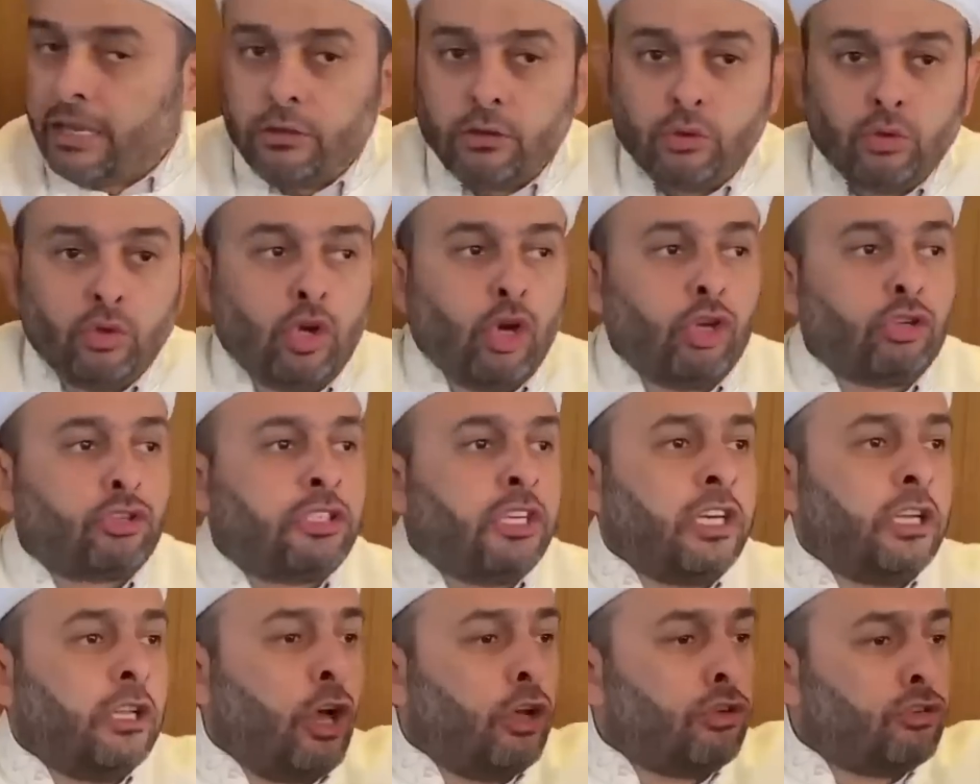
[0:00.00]
Yüz
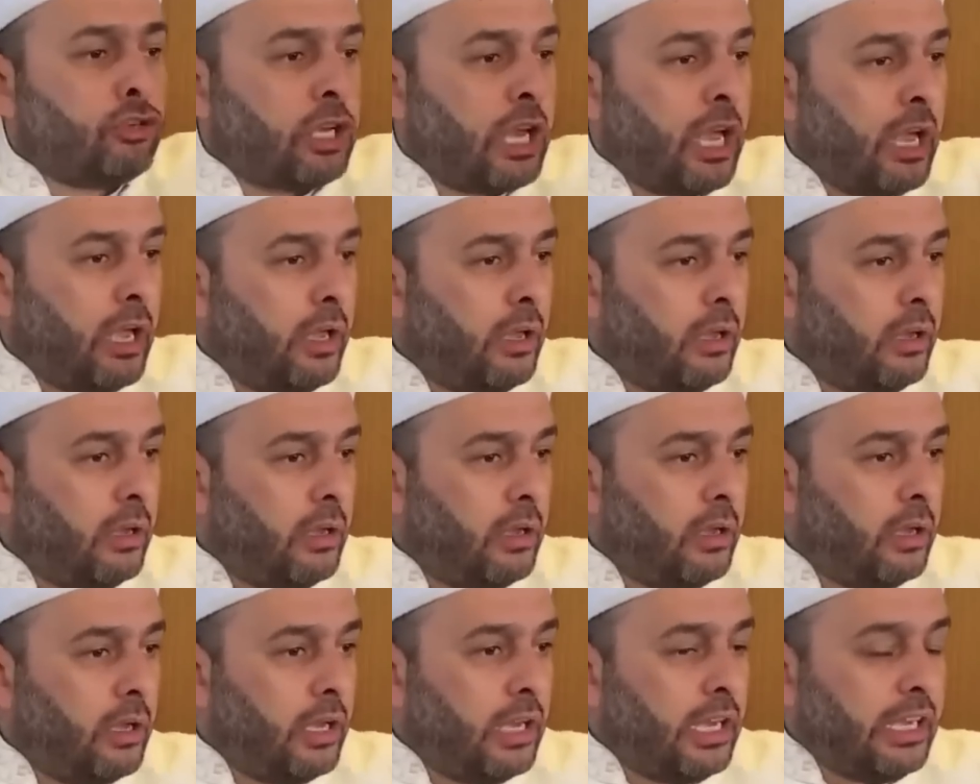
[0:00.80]
yıl önce
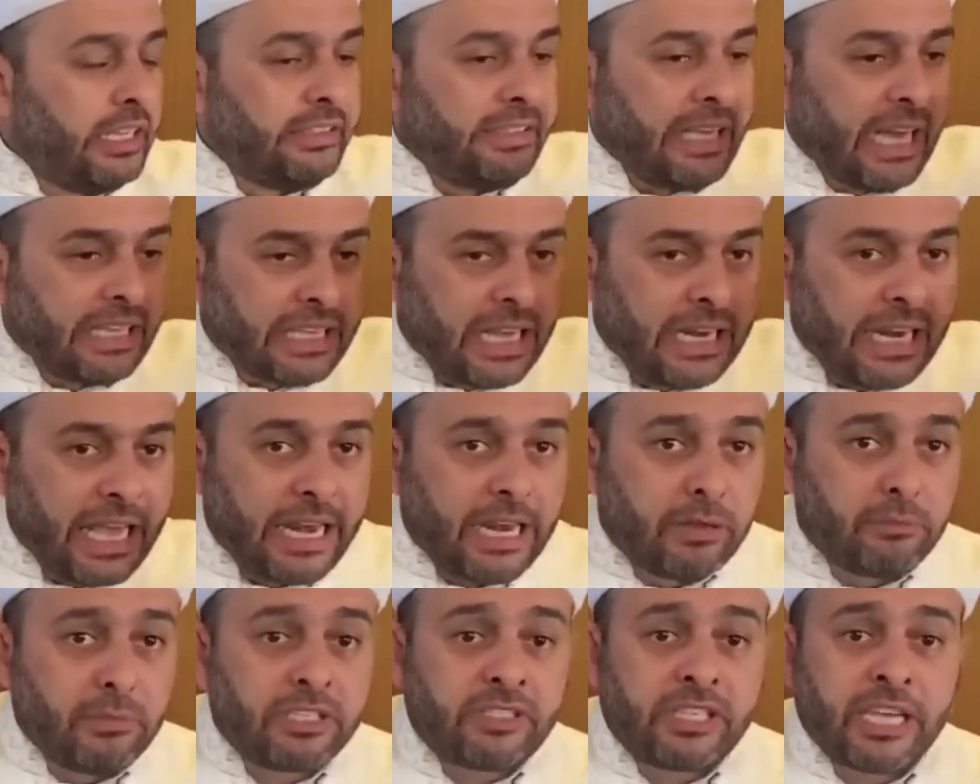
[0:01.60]

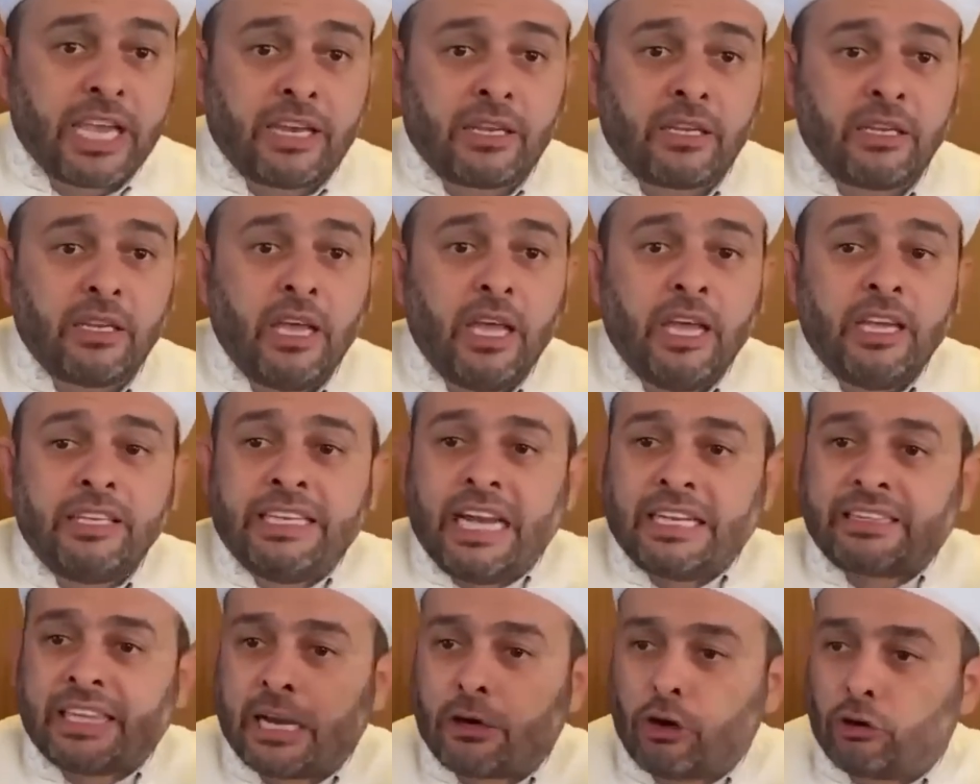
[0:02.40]
dedelerimizin
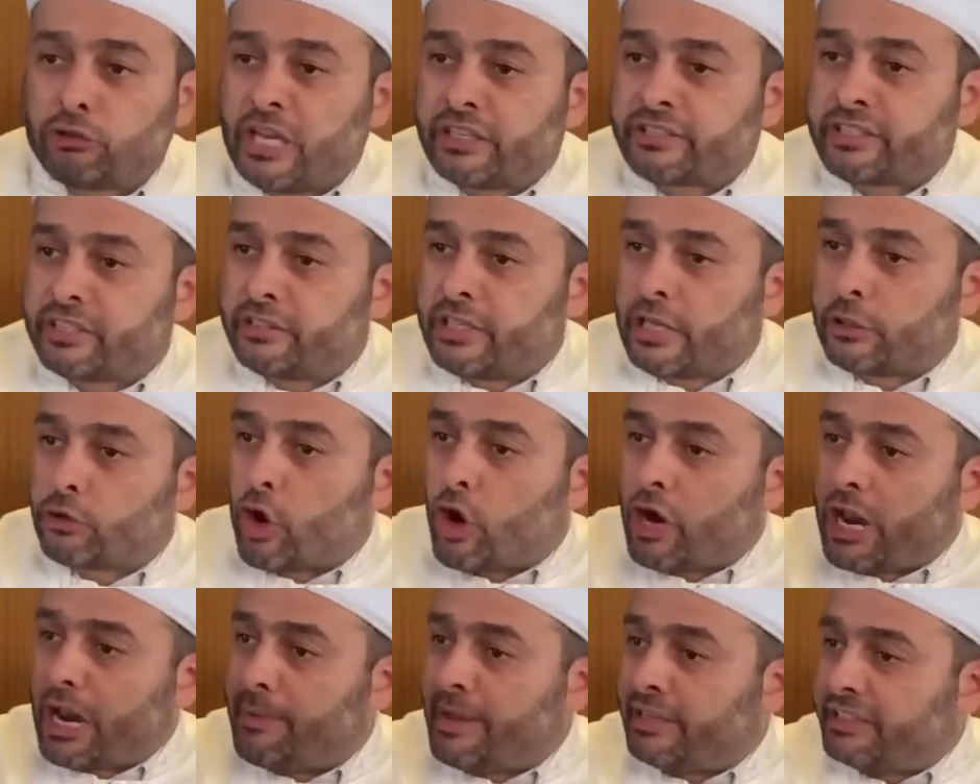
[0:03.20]
yatak odasında
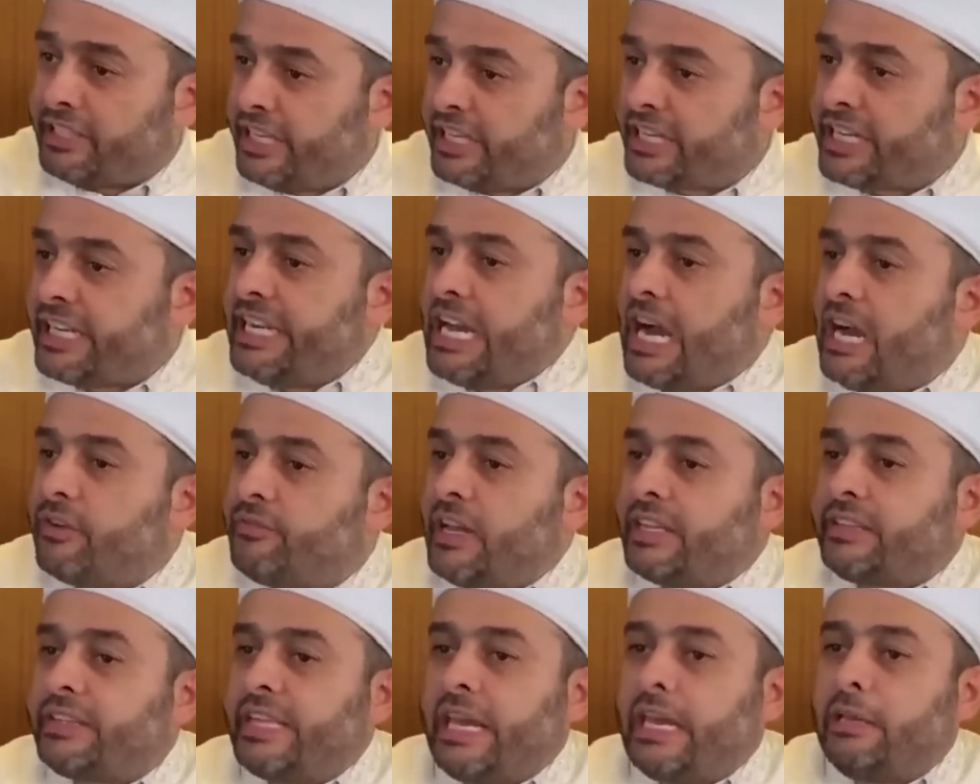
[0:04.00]
göremediği
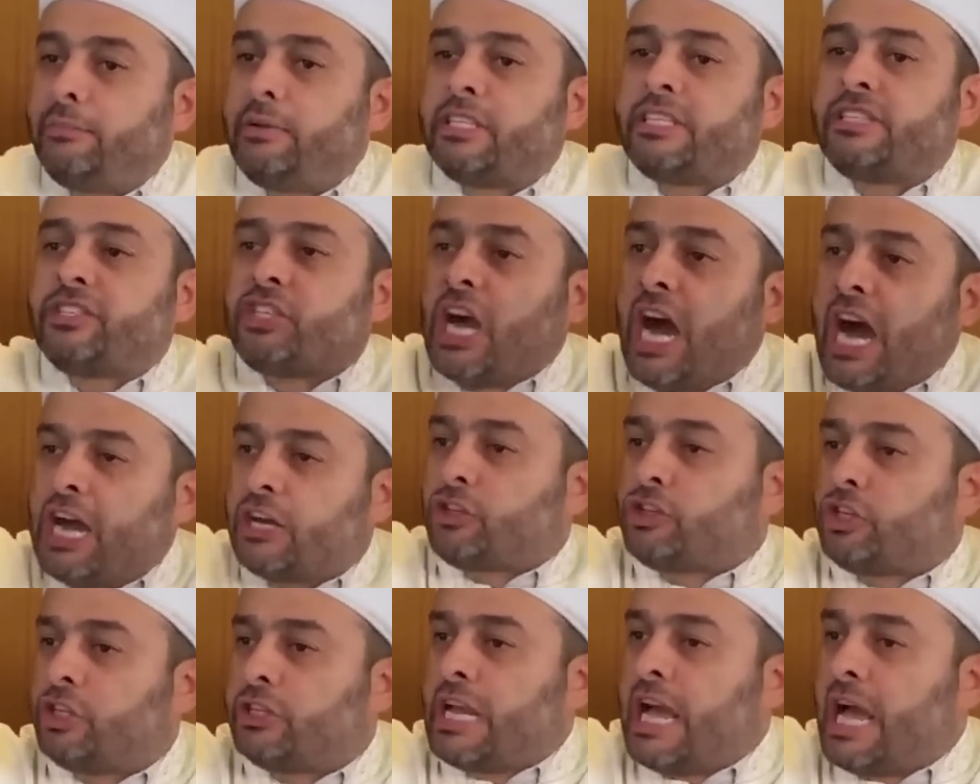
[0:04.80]
kıyafetleri biz
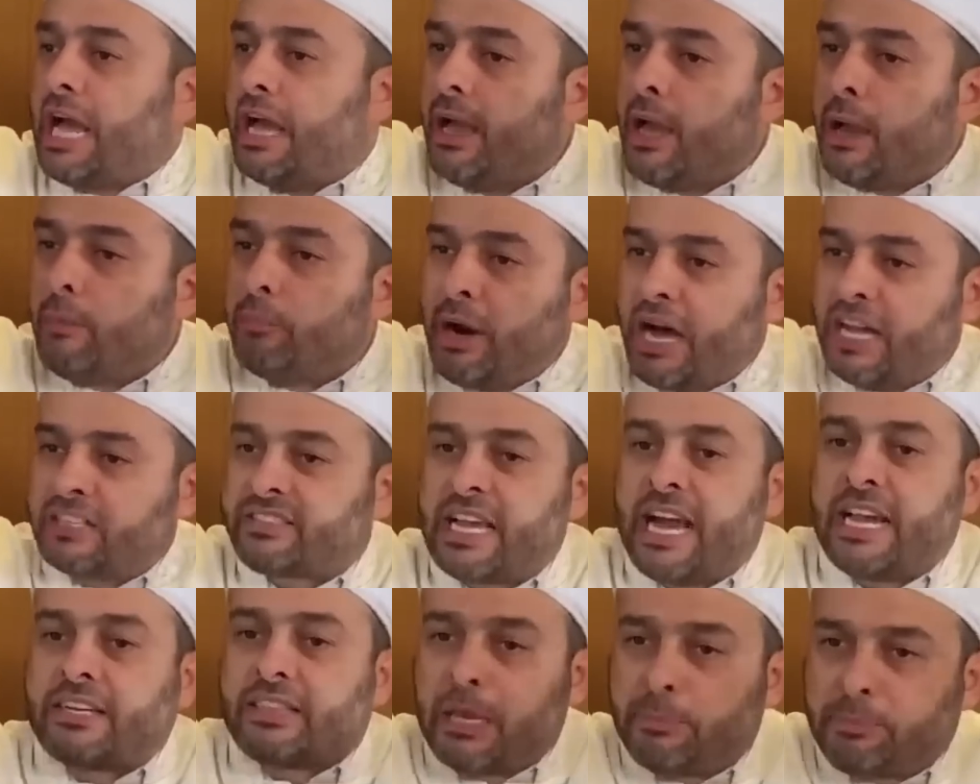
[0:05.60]
çarşıda,
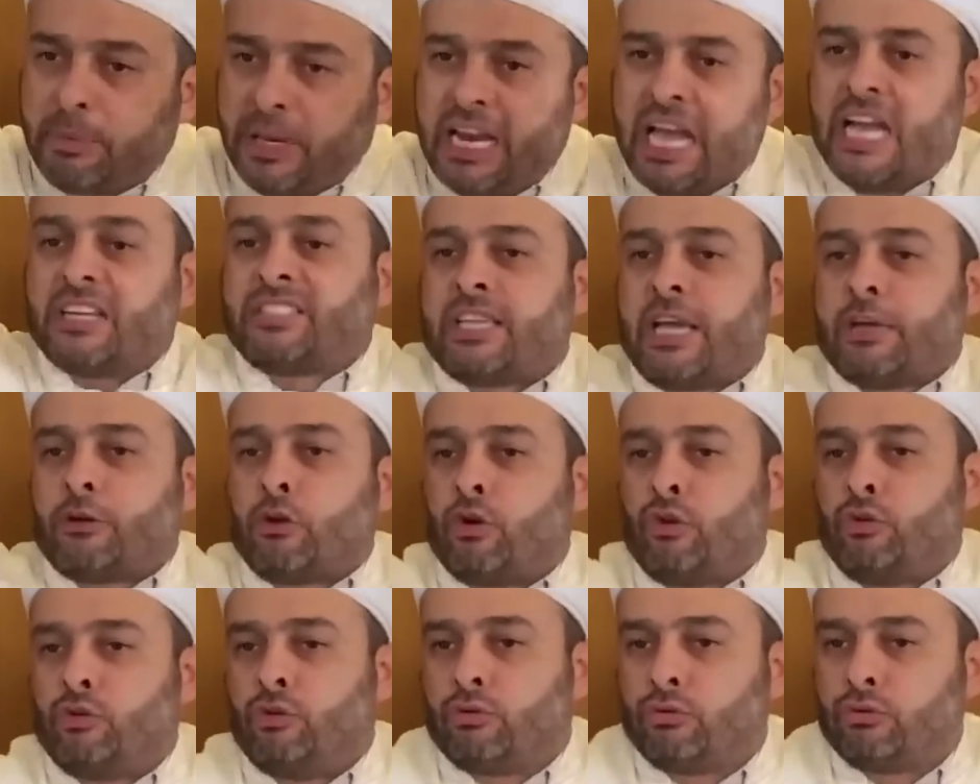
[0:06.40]
pazarda, plajda
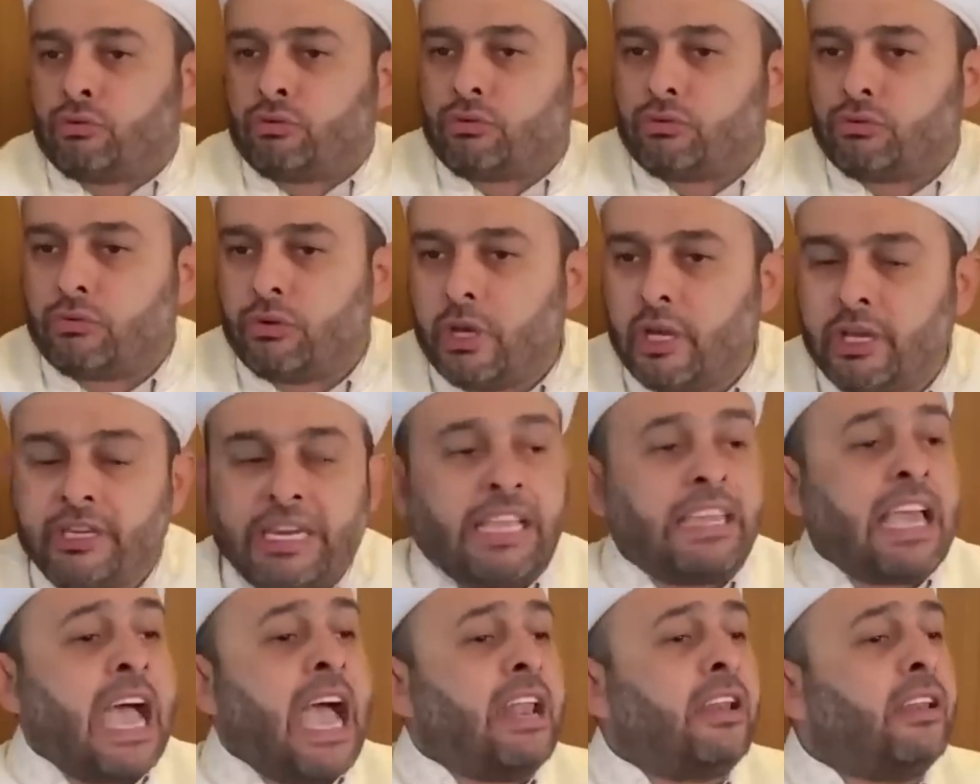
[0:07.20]
görüyoruz.
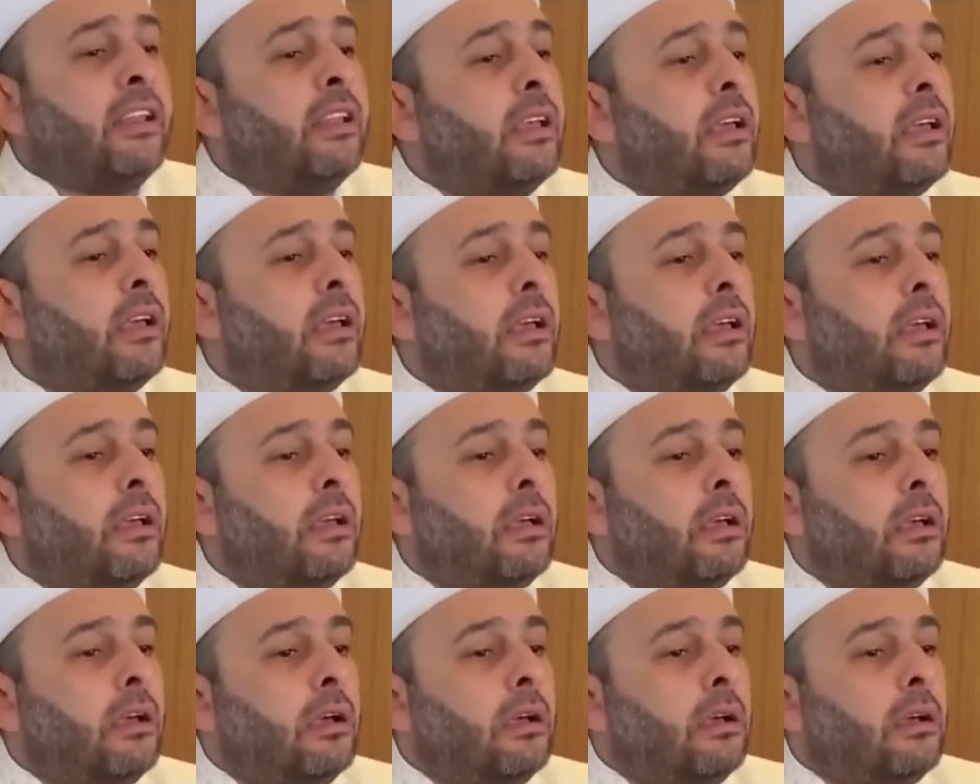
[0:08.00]
Neden?
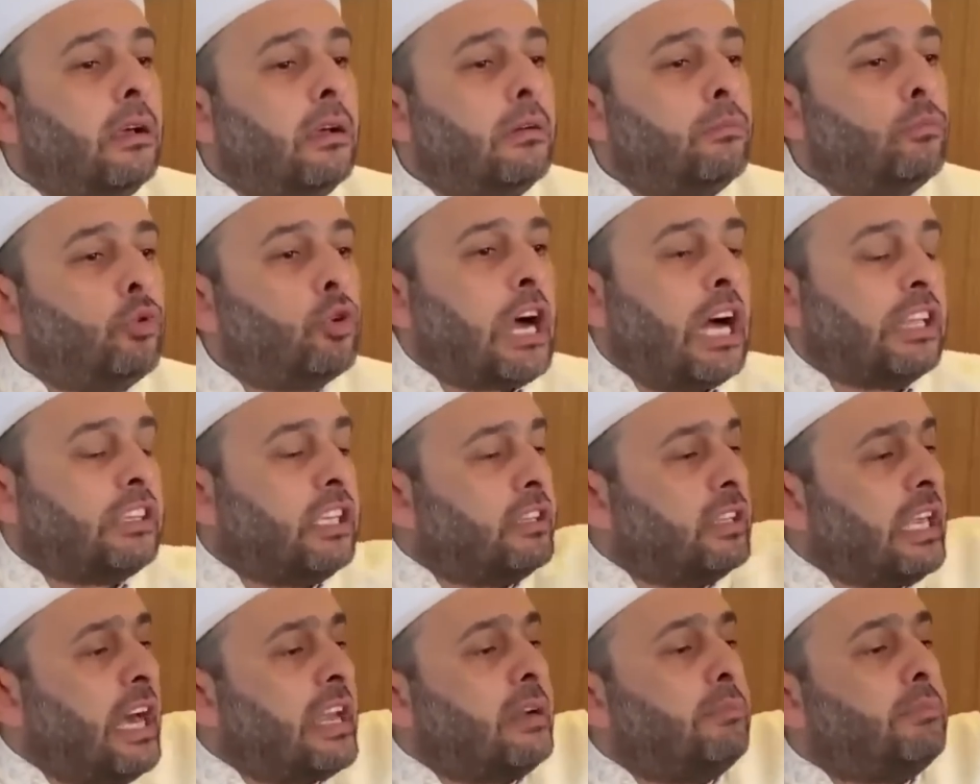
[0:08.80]
Bu
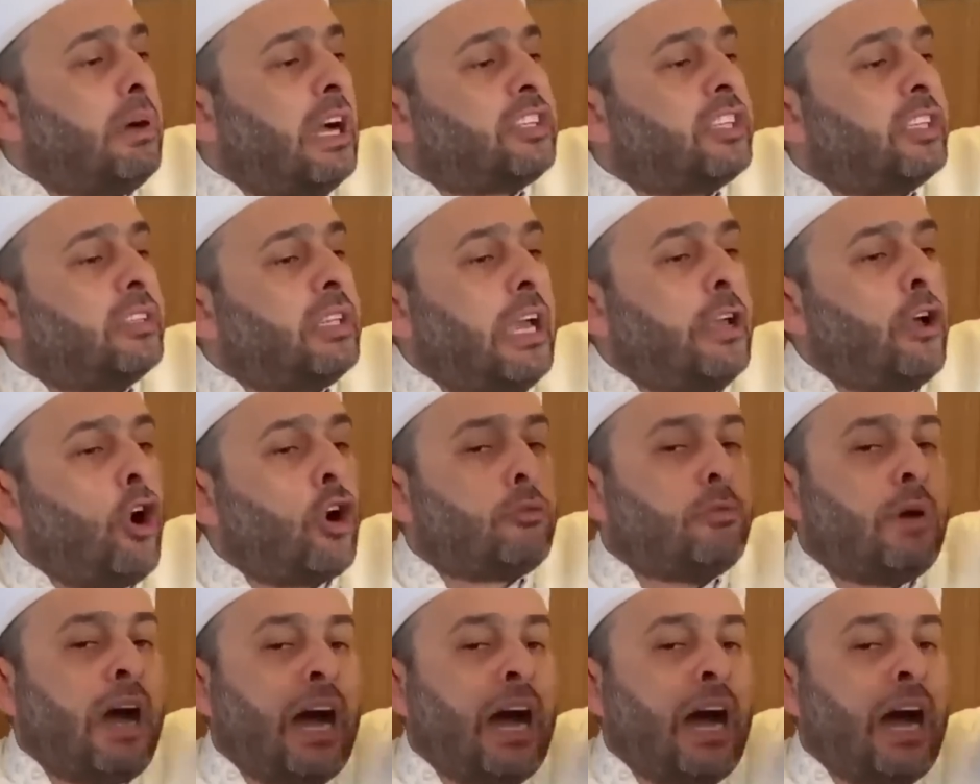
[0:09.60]
kadınların başında yok mu